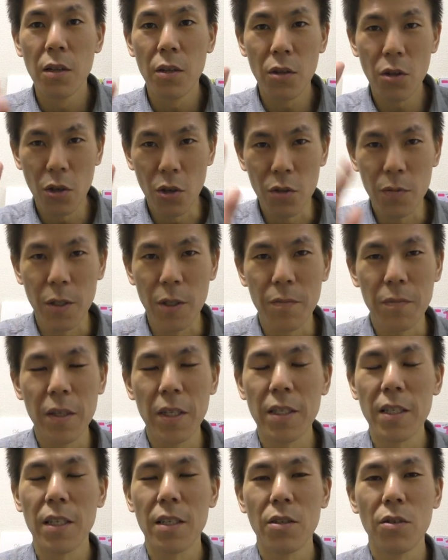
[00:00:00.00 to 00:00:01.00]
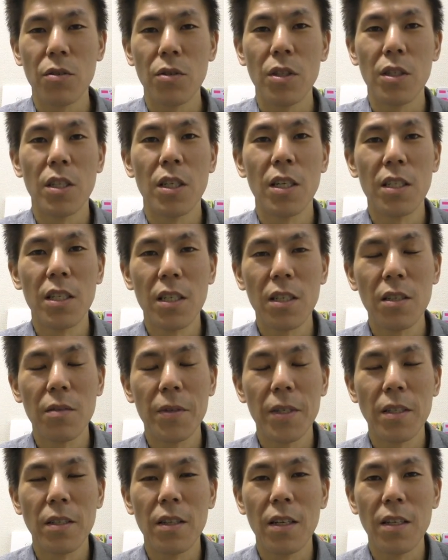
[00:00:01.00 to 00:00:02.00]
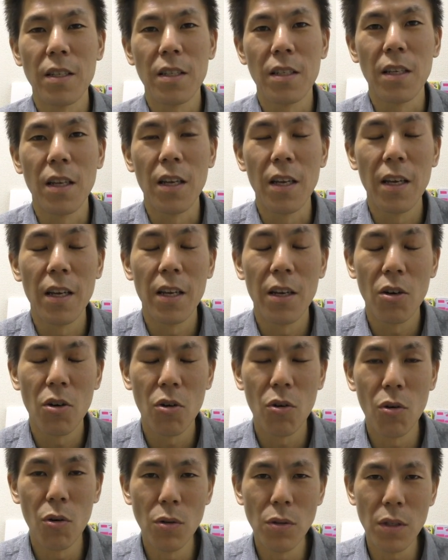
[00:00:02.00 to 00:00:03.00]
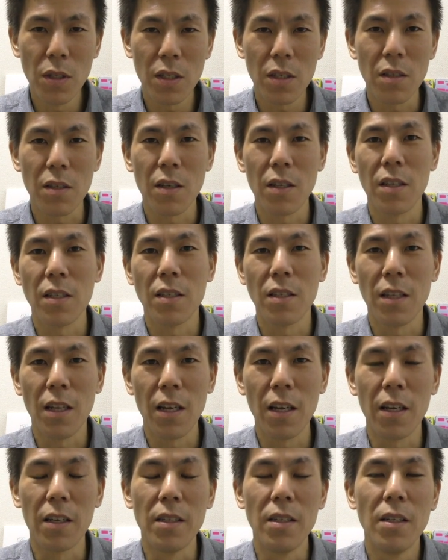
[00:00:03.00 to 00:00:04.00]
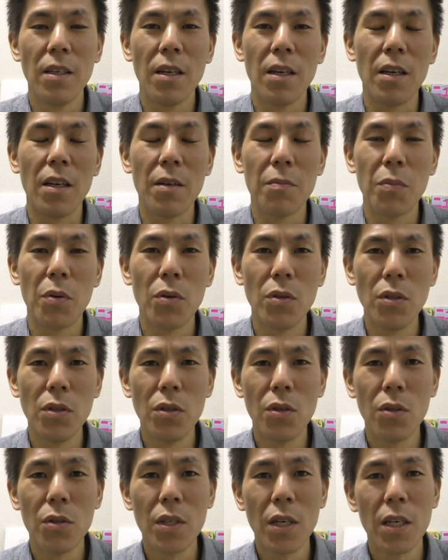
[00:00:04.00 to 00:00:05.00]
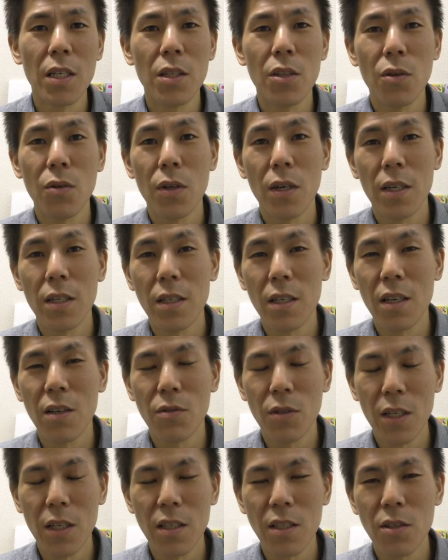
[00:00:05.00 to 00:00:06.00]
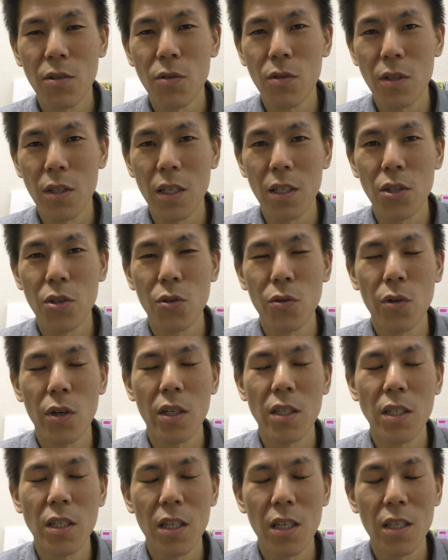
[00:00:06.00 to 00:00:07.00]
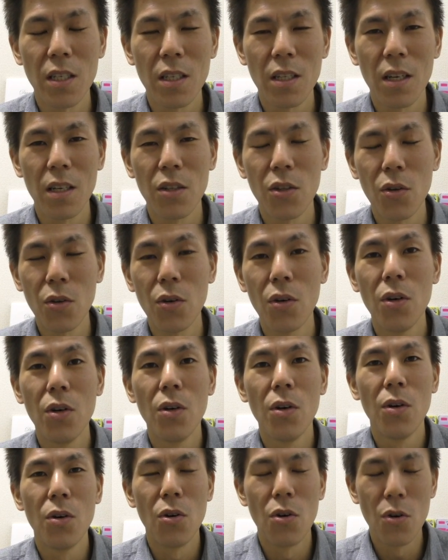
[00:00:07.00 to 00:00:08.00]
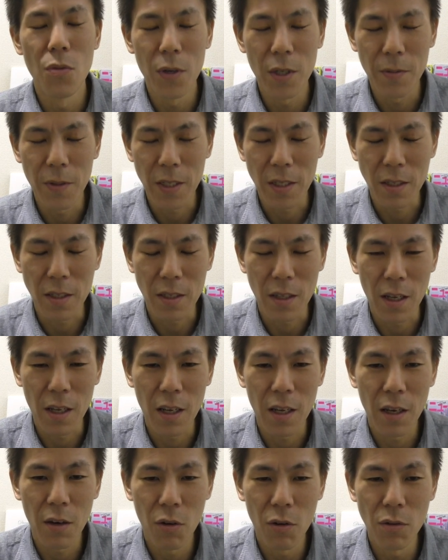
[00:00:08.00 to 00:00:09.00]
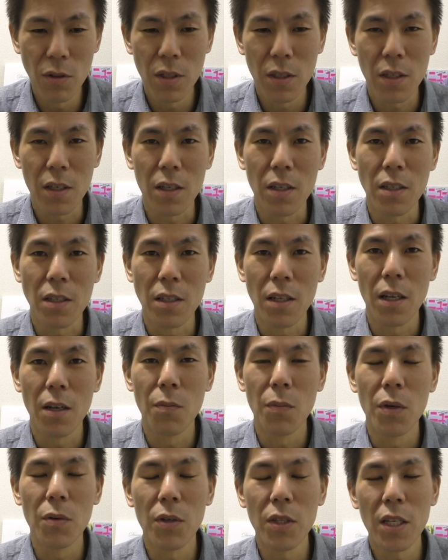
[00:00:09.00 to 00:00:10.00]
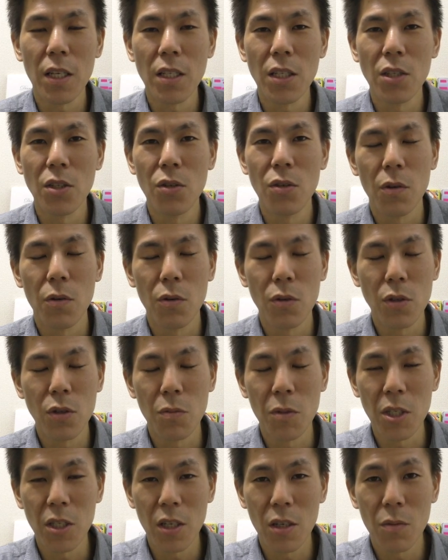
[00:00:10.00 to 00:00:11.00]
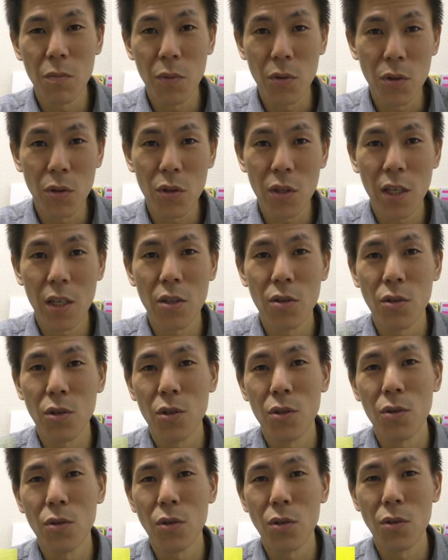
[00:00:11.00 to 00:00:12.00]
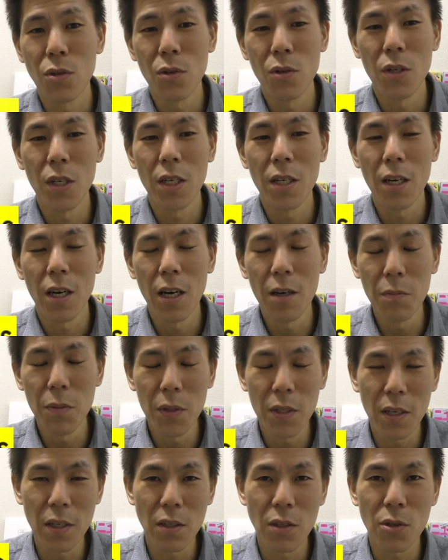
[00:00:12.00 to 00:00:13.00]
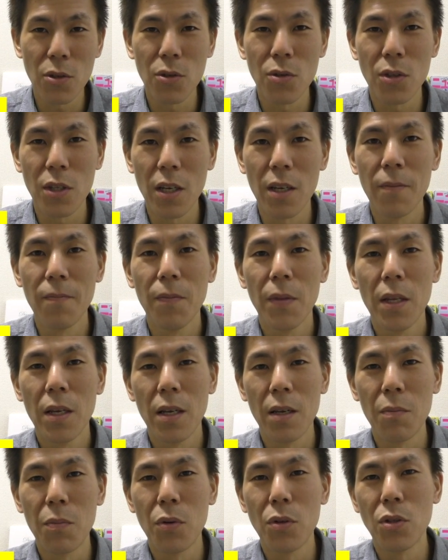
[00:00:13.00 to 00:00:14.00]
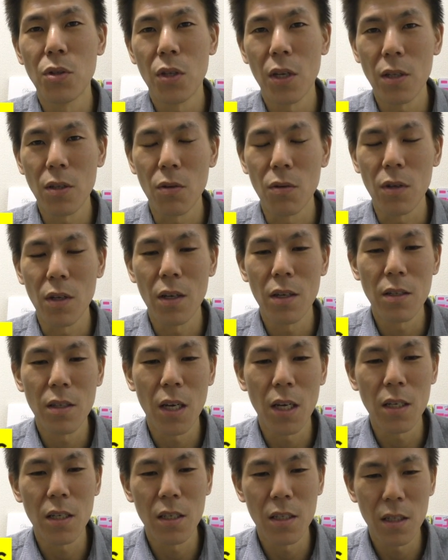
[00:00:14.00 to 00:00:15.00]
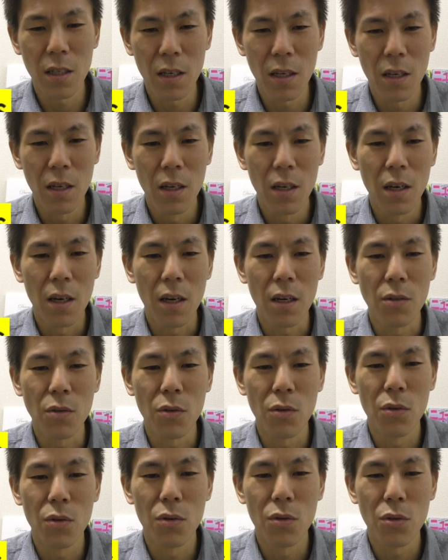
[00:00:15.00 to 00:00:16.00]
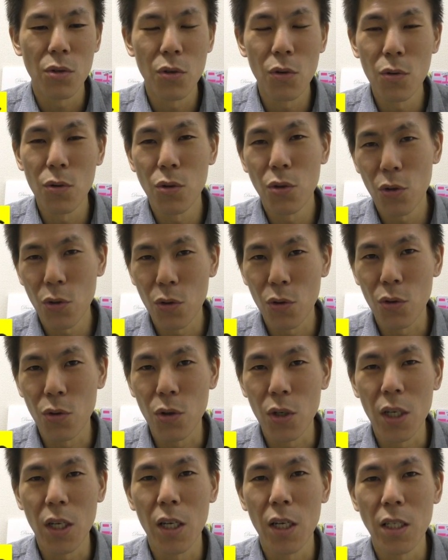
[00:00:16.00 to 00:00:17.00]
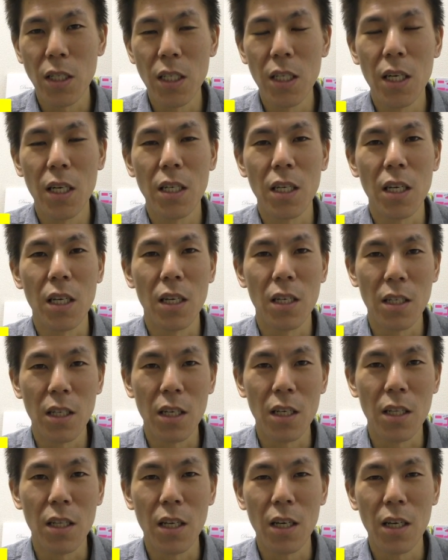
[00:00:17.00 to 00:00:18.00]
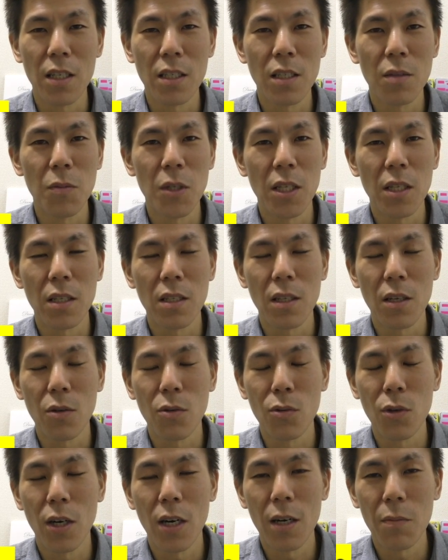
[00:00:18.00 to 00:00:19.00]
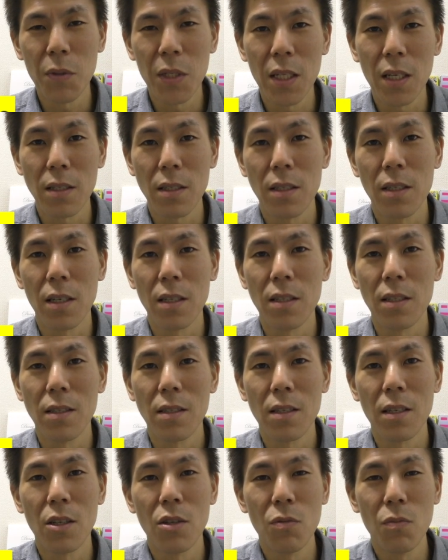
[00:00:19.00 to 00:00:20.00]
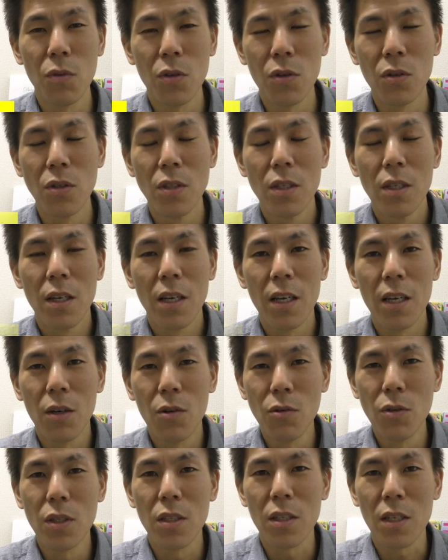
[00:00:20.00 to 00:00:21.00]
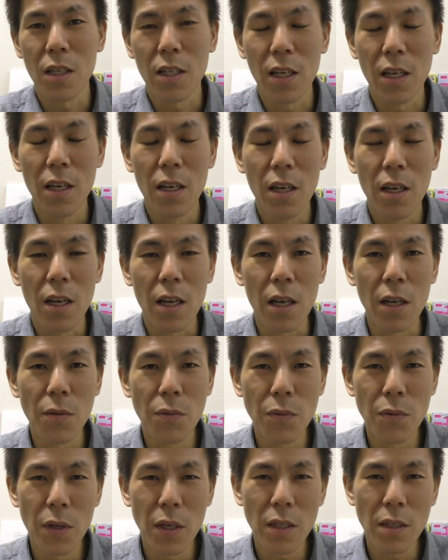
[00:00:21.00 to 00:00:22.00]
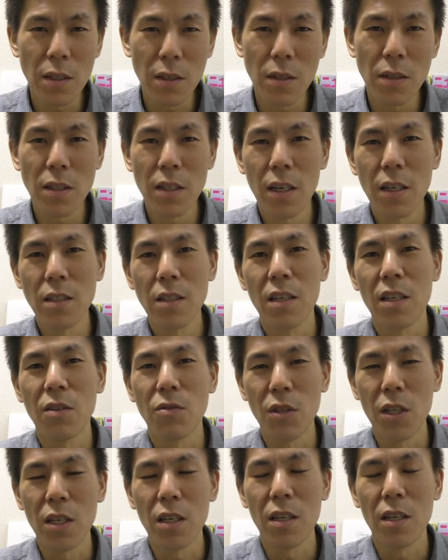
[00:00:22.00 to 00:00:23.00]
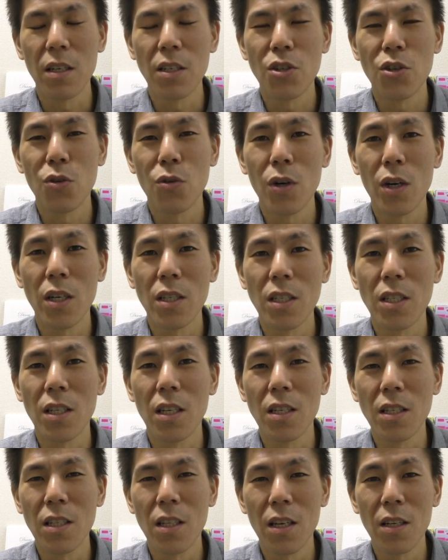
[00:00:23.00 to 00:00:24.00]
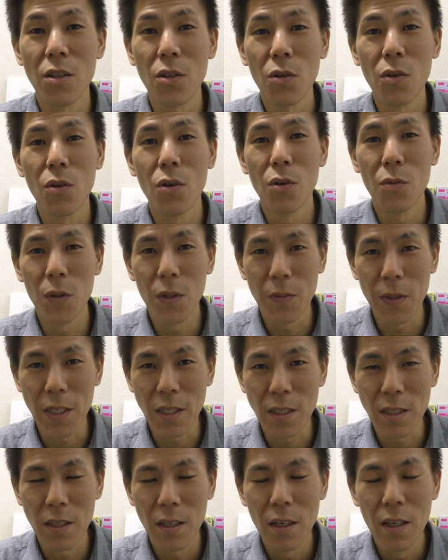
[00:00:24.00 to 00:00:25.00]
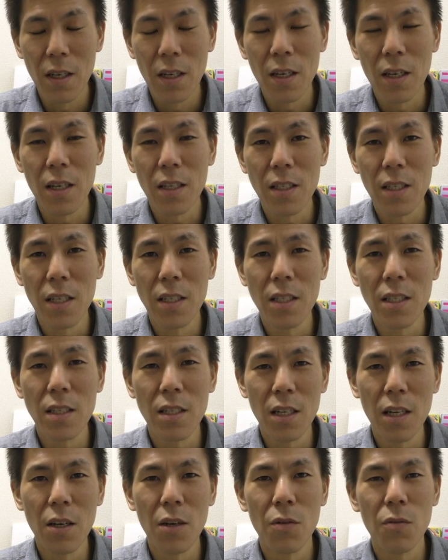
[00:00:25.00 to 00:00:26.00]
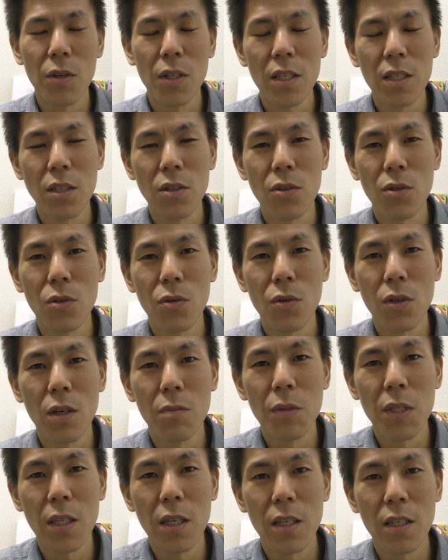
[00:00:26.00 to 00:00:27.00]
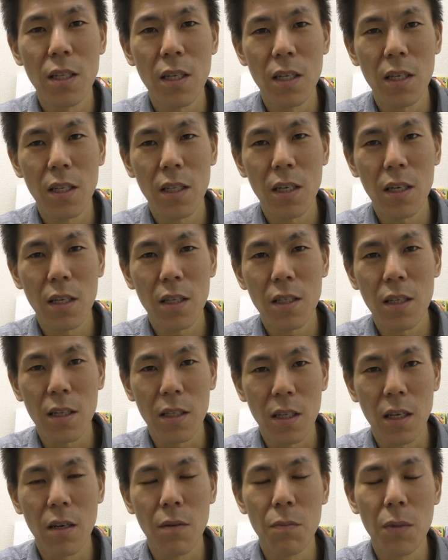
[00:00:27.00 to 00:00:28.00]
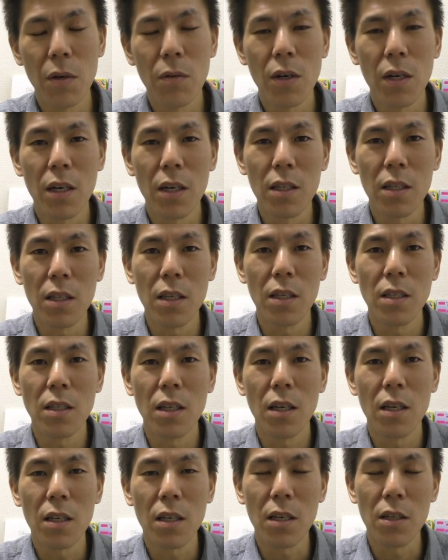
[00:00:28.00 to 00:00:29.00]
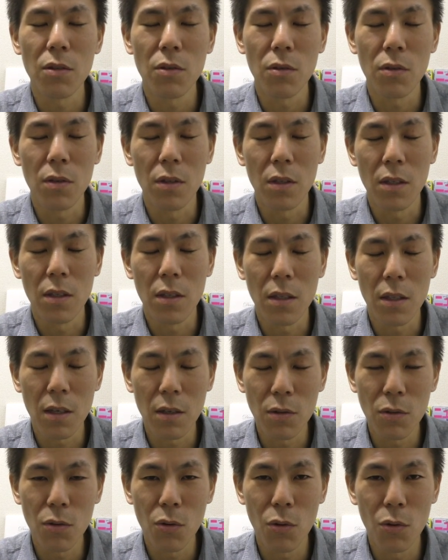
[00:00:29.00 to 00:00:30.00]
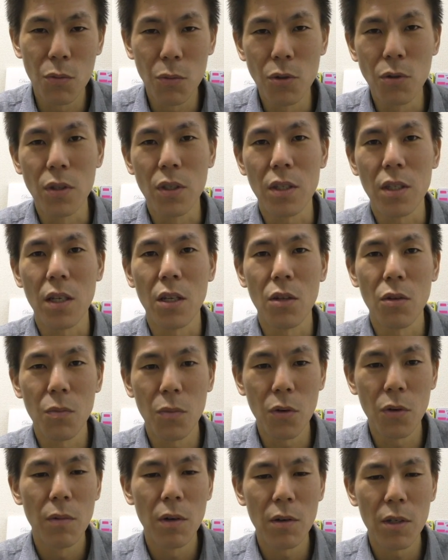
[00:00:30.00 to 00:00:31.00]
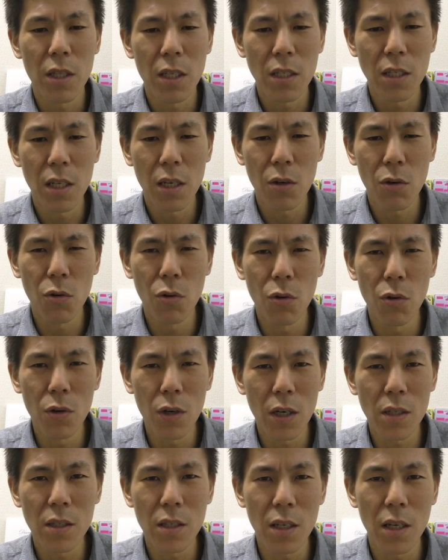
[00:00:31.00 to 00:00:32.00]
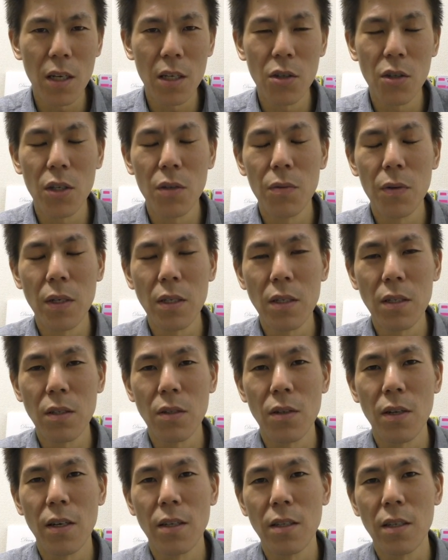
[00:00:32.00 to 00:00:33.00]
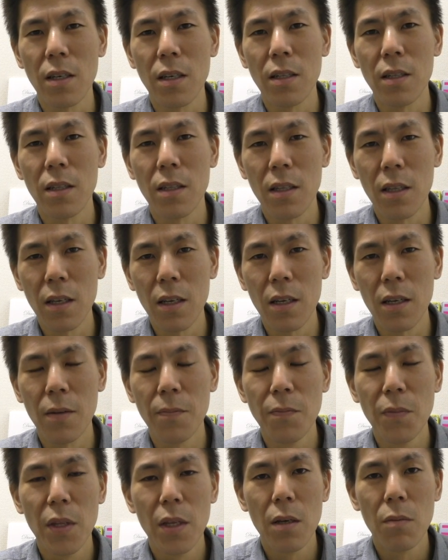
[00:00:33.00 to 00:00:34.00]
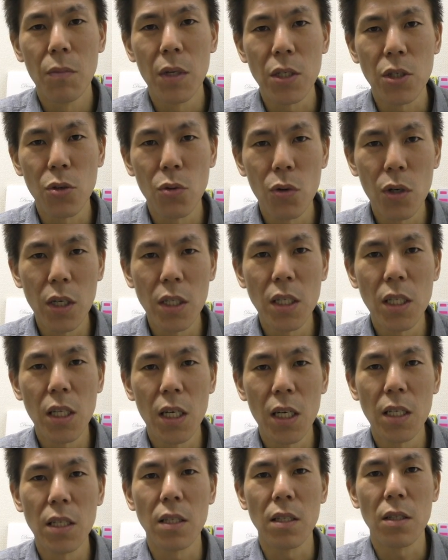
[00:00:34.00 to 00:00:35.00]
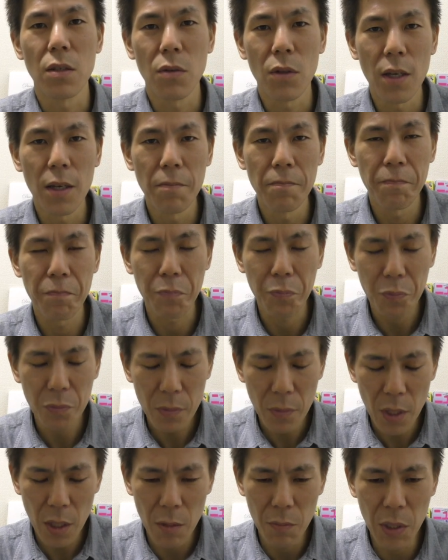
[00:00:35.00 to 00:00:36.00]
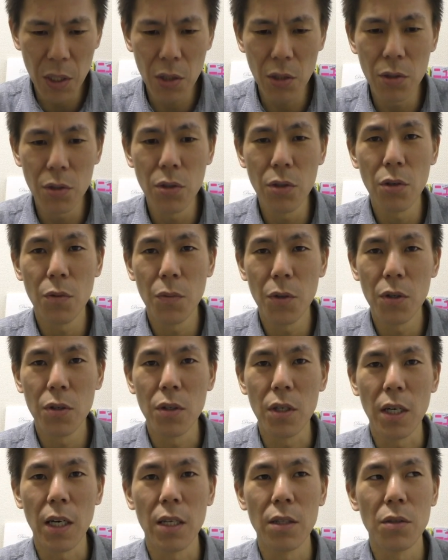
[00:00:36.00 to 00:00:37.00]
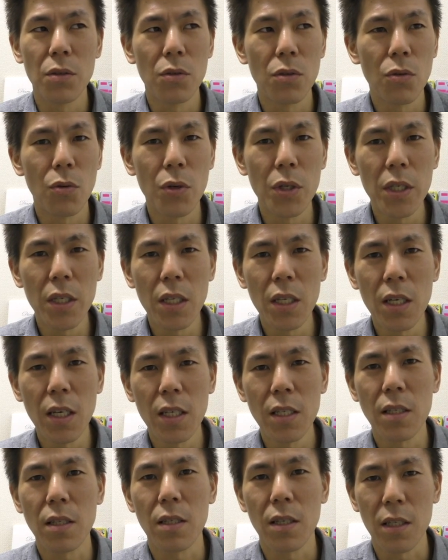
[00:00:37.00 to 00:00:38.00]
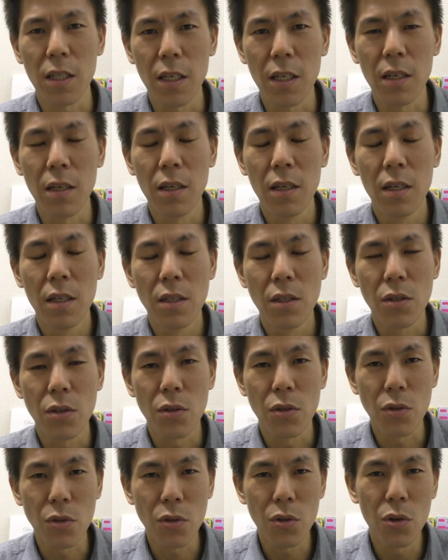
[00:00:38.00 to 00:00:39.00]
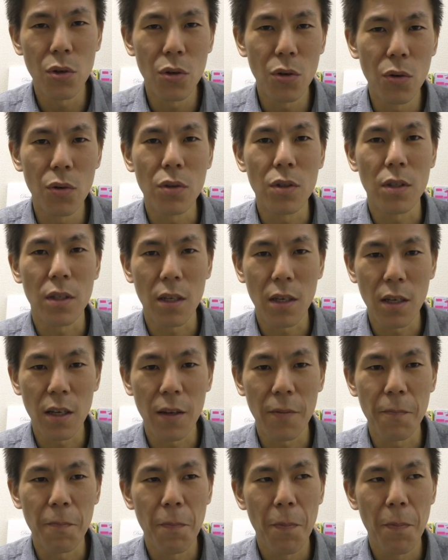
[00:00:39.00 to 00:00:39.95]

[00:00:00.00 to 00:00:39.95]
どうも皆さんこんにちはチャックバスです、えー、本日はですね、えー、ポイントサイトの案件をね一つね紹介していきたいと思います、えー、本日はですね、まあ、私のおすすめしているポイントサイトの一つの、えー、ハピタスというね、えー、ポイントサイト、えー、最近ねあのちょこちょこ、えー、いい案件がね出始めてきたこのハピタスなんですけども、えー、本日はね FX 案件をね、えー、紹介していきたいと思います、えー、先日ね私の動画見ていただいた方はね、まあ、分かっていただけるていると思うんですけども、まあ、私ね高学系の FX の案件って、まあ、紹介してないんですよね。まあ、というのもあの取引回数がねすごい多くて